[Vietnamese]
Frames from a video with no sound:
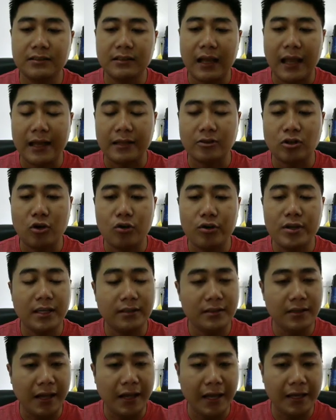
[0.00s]
à tối
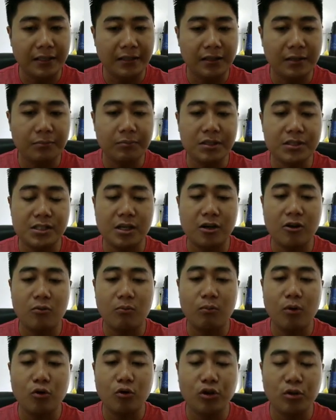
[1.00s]
ngày thứ hai thì mình sẽ
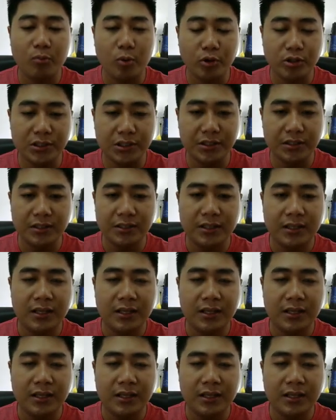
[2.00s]
công bố cho mọi người.